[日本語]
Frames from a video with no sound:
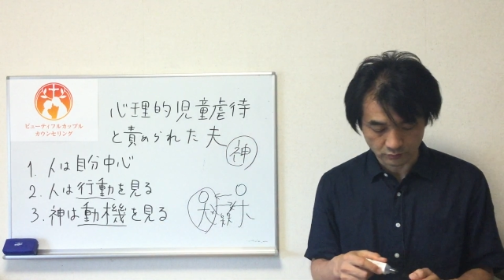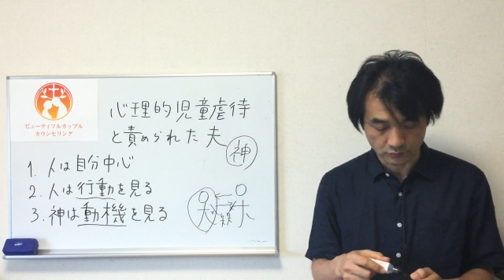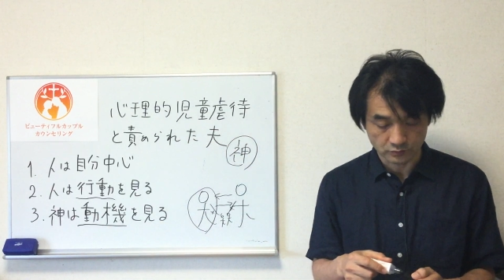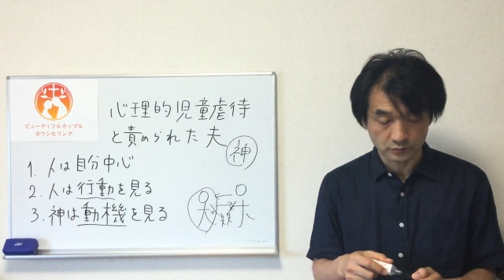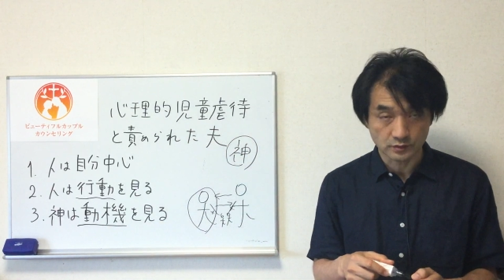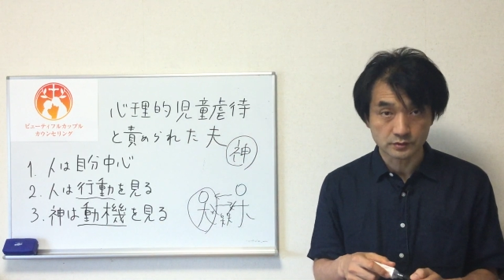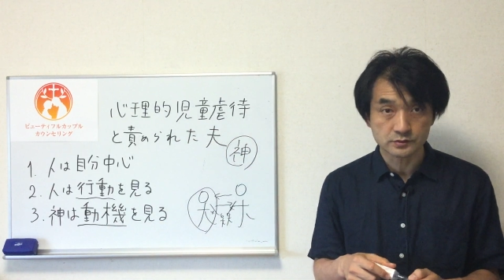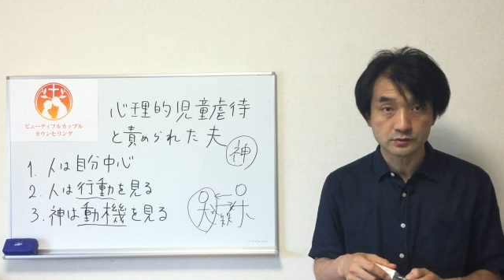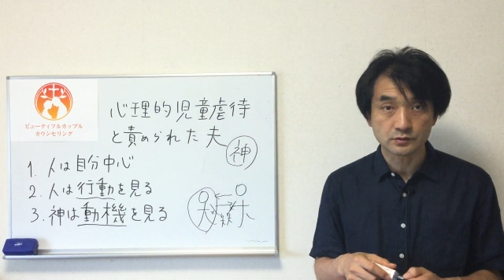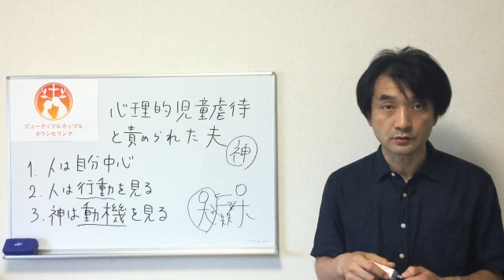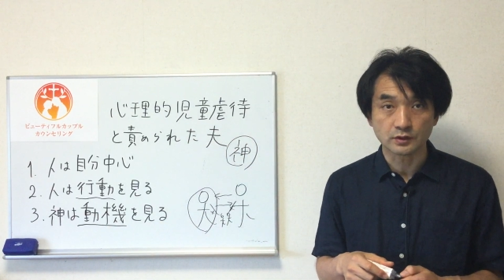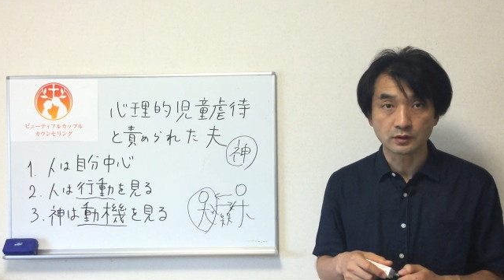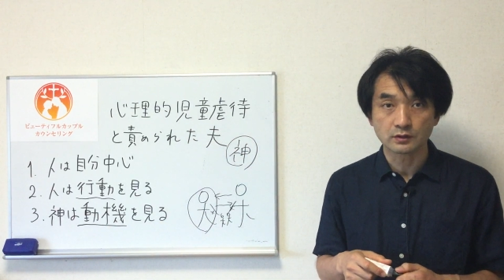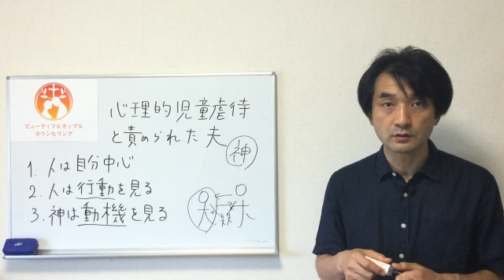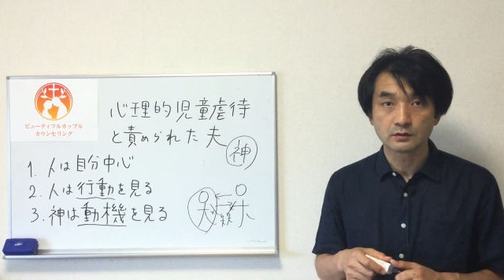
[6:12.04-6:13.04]
いうことなんですよ
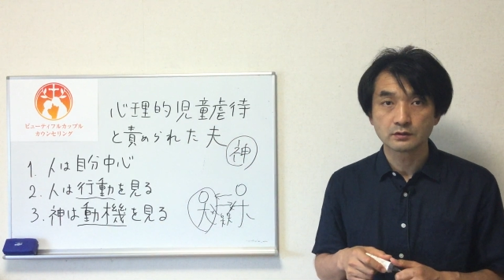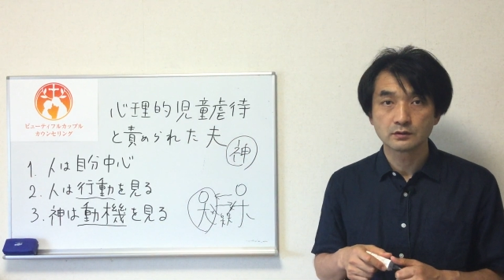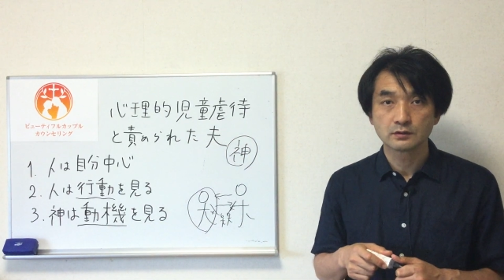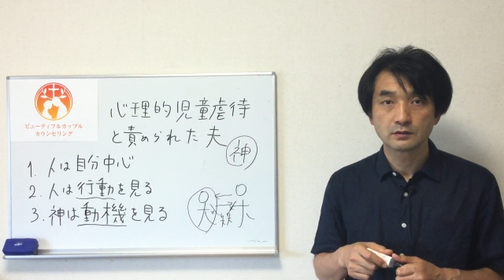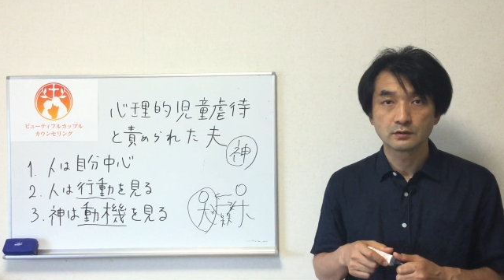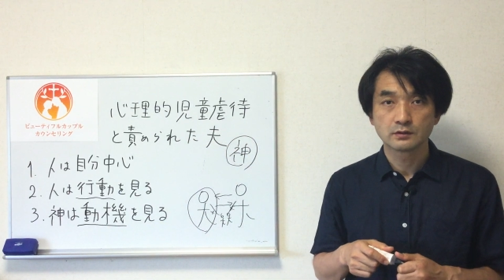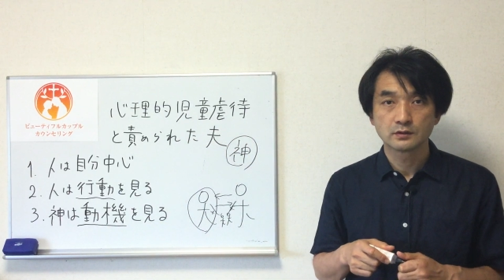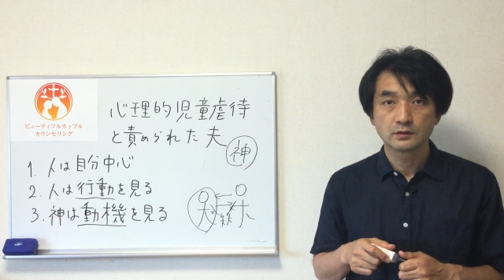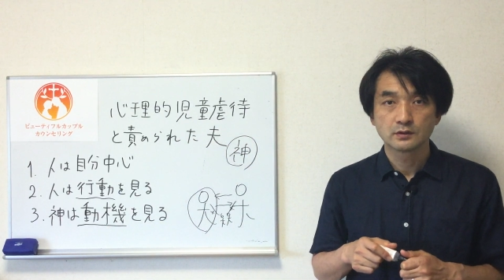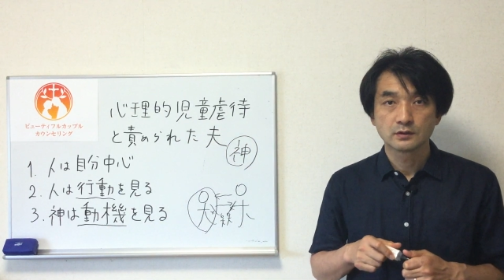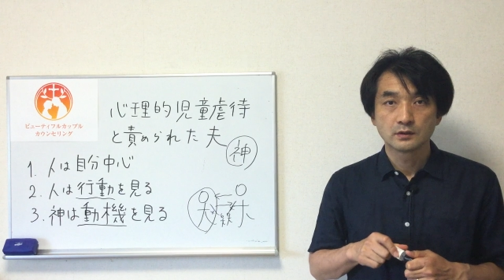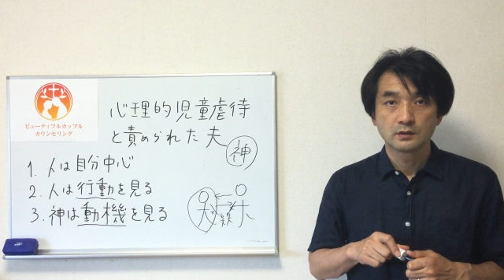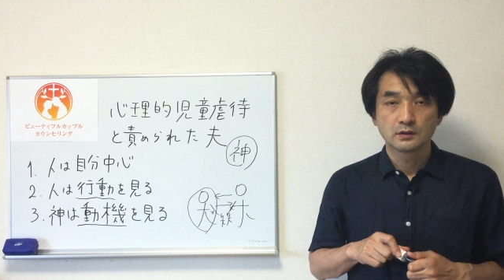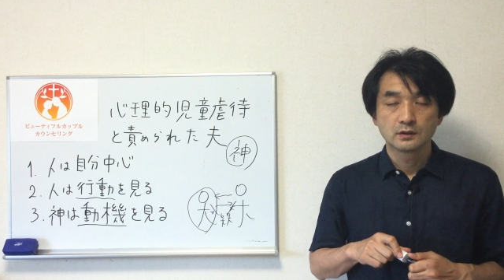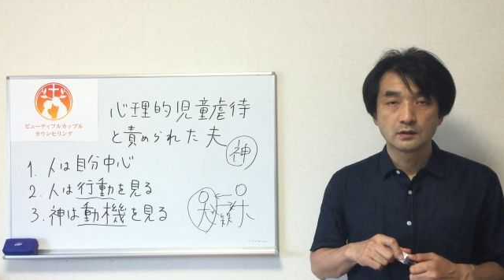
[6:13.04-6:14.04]
ね。
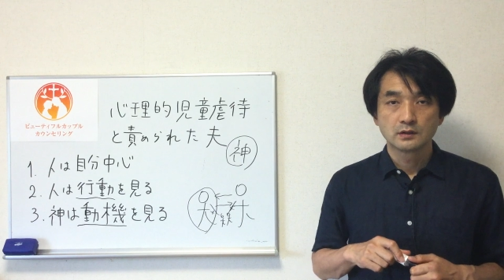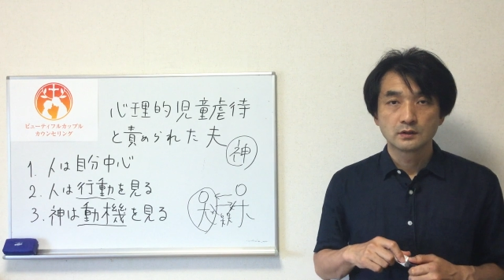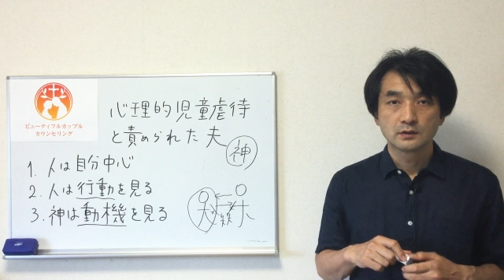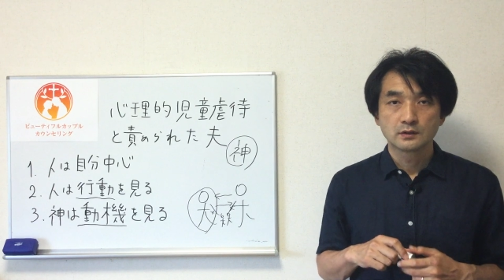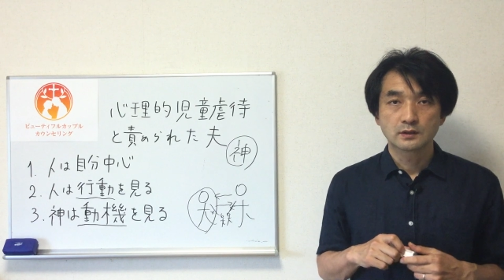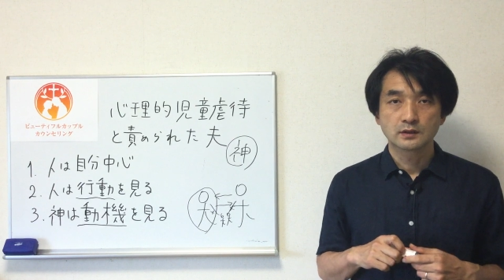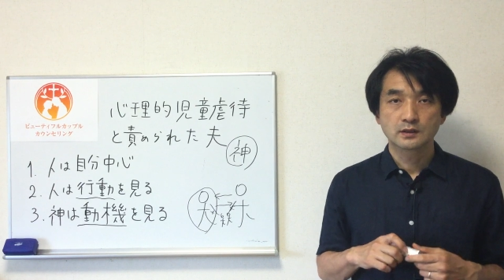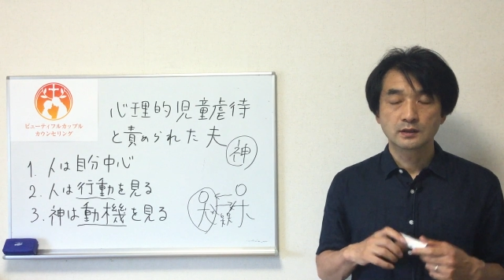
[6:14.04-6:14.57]
だか